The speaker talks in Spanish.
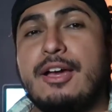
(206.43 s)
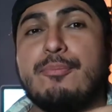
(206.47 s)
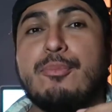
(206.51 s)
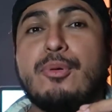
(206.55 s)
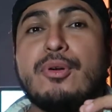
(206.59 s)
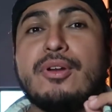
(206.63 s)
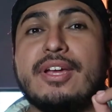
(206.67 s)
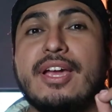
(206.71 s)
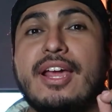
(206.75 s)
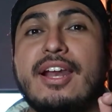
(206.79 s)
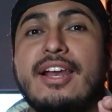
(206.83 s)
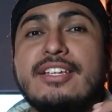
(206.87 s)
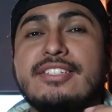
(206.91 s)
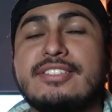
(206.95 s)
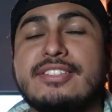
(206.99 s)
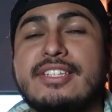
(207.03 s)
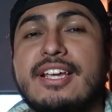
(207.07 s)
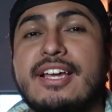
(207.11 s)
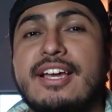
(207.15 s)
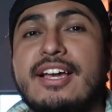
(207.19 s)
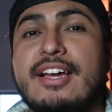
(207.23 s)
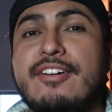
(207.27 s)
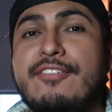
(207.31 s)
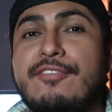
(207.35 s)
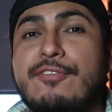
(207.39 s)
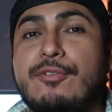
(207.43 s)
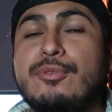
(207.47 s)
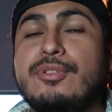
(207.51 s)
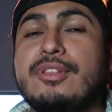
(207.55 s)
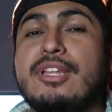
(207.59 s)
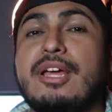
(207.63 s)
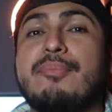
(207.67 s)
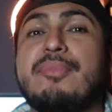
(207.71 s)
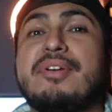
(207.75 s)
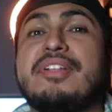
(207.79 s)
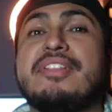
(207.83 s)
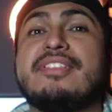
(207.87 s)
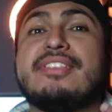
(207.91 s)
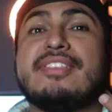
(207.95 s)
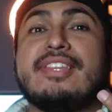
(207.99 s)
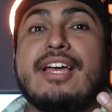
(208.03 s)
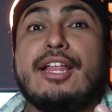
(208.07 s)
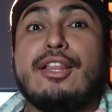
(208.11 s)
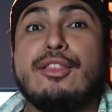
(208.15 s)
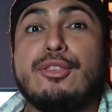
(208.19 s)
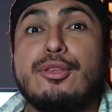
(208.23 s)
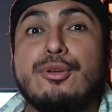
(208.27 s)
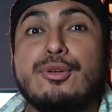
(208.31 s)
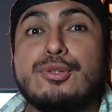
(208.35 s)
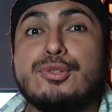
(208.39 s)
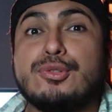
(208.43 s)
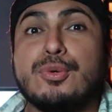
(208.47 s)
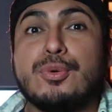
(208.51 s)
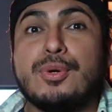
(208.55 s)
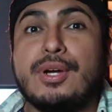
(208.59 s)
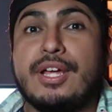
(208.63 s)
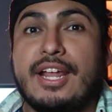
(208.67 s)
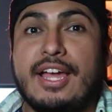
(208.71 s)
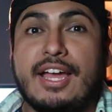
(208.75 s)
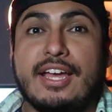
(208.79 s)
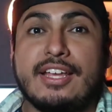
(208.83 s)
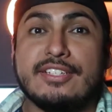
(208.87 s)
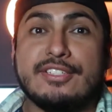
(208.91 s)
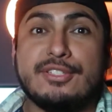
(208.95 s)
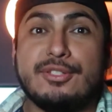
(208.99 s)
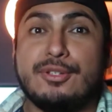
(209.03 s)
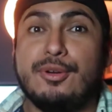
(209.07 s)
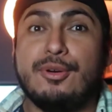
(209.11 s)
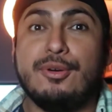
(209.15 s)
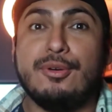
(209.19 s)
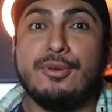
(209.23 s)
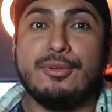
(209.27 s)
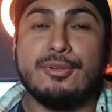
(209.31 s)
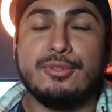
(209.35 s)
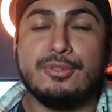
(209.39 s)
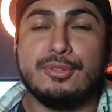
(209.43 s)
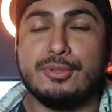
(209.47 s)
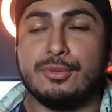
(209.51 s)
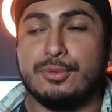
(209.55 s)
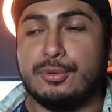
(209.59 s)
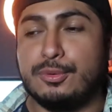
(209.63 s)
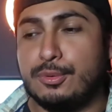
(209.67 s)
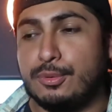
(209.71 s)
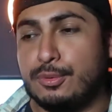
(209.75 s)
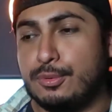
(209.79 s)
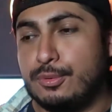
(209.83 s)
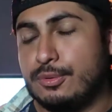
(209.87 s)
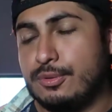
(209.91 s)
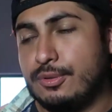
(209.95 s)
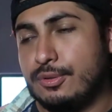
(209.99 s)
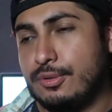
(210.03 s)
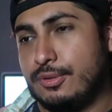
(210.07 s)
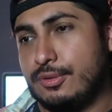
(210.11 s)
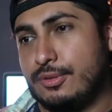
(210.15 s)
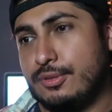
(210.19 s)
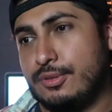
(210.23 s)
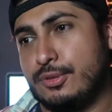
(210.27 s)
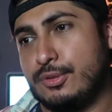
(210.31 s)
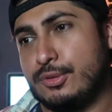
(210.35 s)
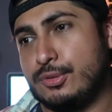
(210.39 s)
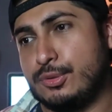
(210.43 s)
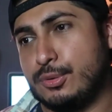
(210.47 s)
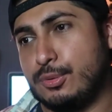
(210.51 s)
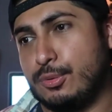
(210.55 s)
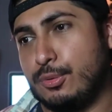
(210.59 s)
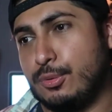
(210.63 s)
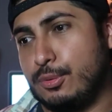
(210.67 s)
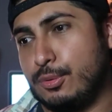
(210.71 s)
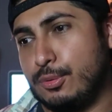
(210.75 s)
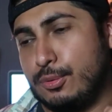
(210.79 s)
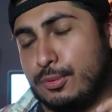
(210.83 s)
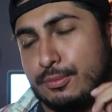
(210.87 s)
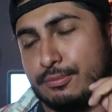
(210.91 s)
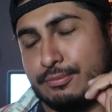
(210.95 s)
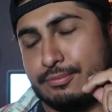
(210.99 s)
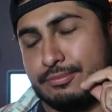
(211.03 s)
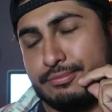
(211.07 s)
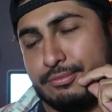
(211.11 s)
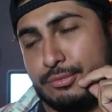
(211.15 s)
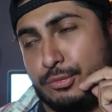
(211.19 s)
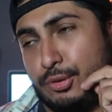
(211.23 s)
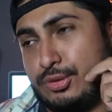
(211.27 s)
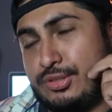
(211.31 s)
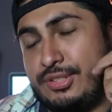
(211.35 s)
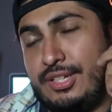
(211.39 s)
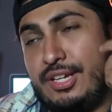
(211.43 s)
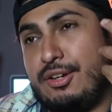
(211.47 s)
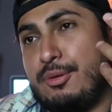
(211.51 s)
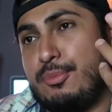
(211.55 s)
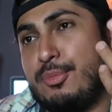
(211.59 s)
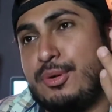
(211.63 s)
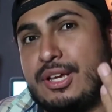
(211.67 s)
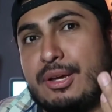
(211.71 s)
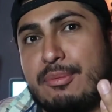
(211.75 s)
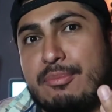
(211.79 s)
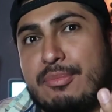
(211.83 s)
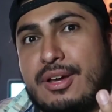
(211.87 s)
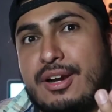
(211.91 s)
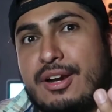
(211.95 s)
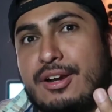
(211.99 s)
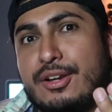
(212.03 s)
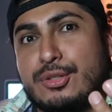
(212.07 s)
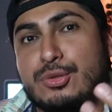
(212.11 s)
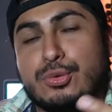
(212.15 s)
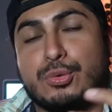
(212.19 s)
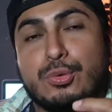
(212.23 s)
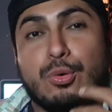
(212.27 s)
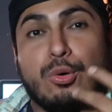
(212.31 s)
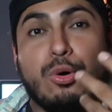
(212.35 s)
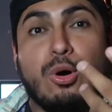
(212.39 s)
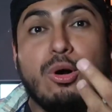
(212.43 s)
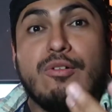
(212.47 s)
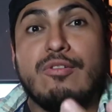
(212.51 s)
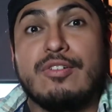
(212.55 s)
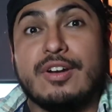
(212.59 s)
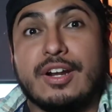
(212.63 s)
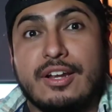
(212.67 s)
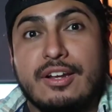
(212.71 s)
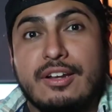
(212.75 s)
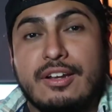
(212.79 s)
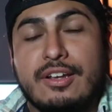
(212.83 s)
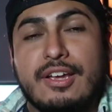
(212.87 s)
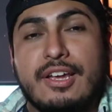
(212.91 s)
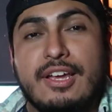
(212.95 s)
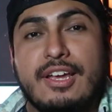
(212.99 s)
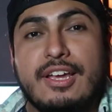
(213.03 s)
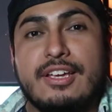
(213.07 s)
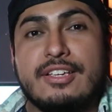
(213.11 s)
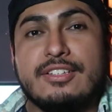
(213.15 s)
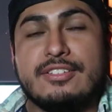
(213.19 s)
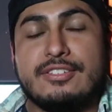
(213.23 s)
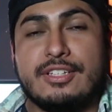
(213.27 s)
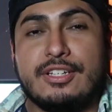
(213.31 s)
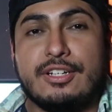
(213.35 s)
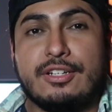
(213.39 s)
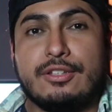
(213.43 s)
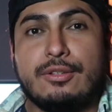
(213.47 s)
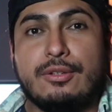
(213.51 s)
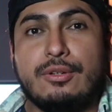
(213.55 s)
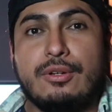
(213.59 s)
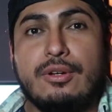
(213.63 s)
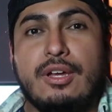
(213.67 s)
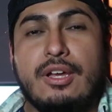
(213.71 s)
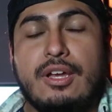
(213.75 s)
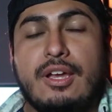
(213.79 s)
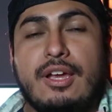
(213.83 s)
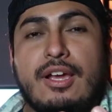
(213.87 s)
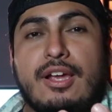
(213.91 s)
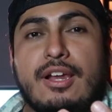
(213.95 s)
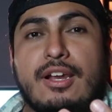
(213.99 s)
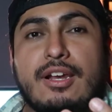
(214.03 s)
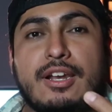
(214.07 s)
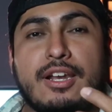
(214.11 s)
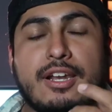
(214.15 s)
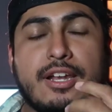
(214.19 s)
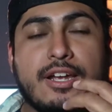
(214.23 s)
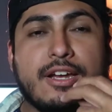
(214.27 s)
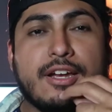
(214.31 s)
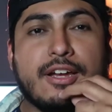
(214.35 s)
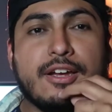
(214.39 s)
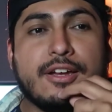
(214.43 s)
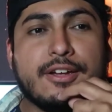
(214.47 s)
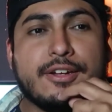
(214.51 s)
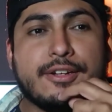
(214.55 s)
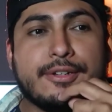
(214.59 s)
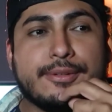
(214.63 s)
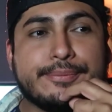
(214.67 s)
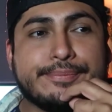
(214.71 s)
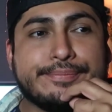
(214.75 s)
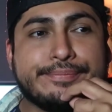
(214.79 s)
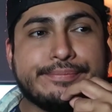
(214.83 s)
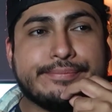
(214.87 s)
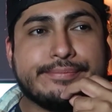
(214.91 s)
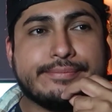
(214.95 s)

Porque él está fundamentando su creación, su, su, no sé cómo llamarle, su obra, ¿cierto? La,